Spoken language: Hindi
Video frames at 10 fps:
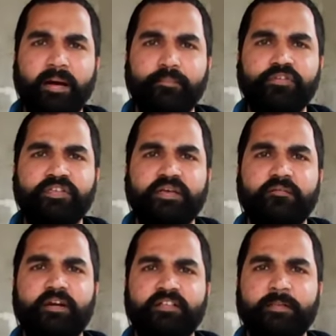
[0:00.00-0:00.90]
आप मुझसे
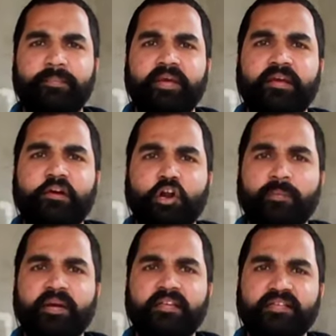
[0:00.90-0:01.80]
व्हाट्सएप पे
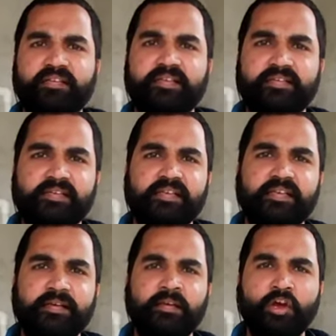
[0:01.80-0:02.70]
कॉल पे डिस्कस कर सकते
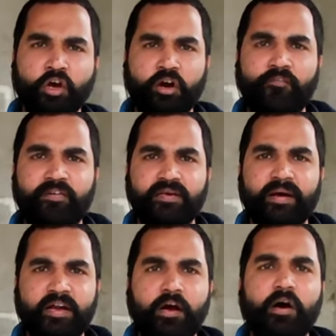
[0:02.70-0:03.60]
हैं ऑफिस
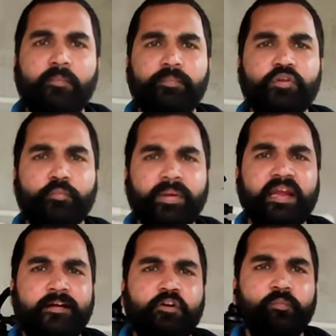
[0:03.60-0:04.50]
हमारा अब
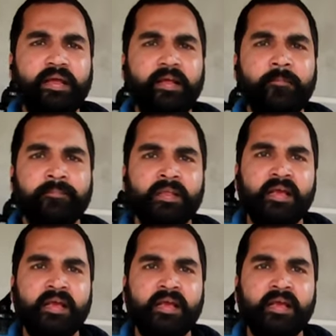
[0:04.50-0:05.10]
यूपी लखनऊ में है